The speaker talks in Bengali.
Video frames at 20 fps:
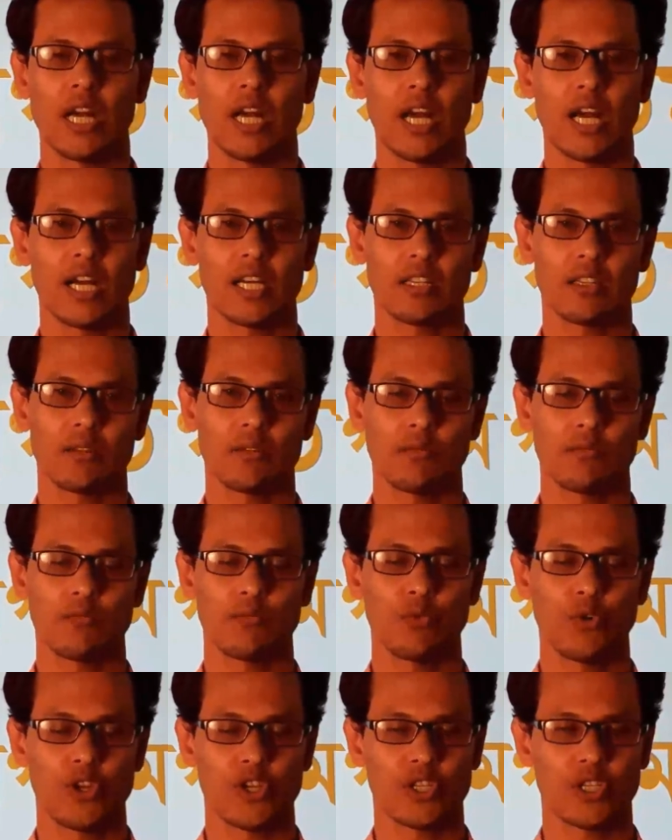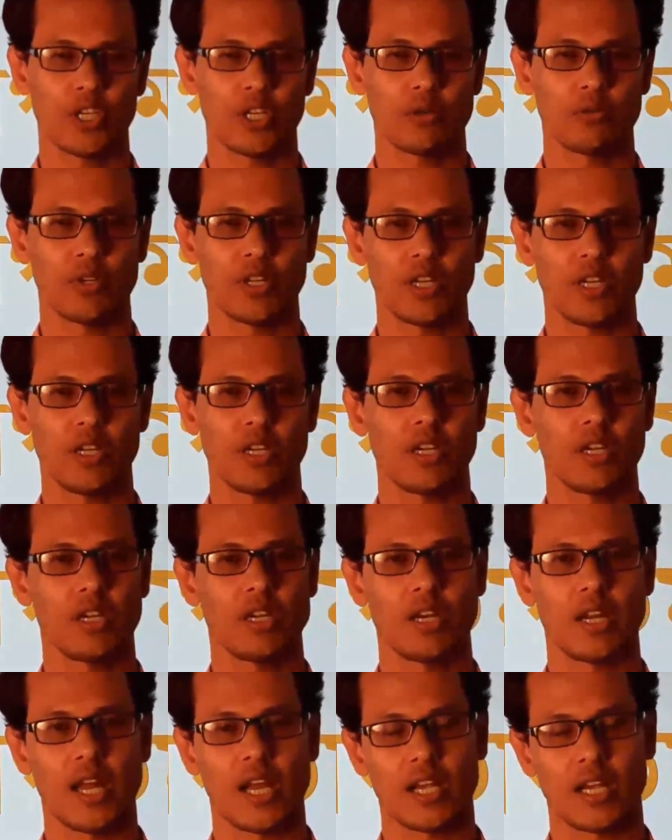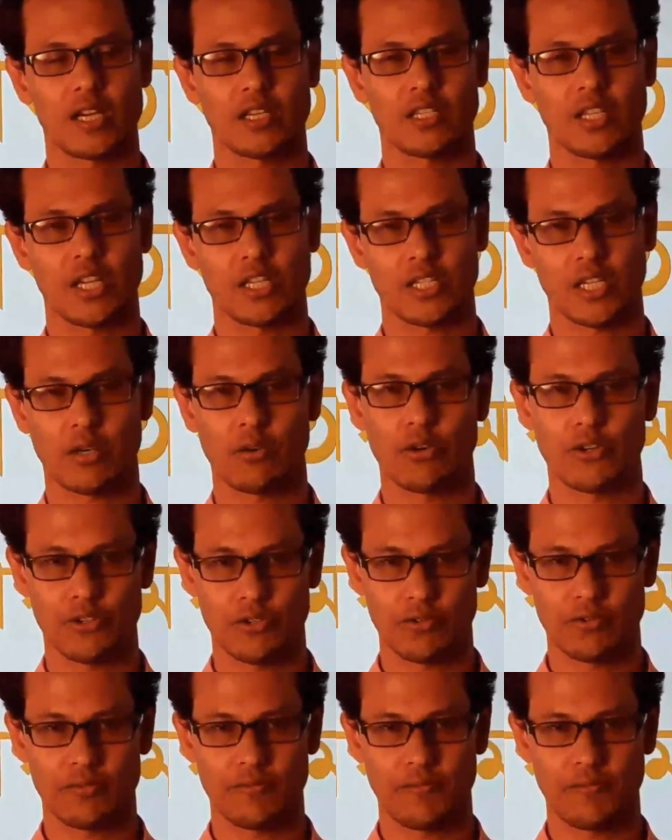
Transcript: হাত পরিষ্কার করে রাখার চেষ্টা করছো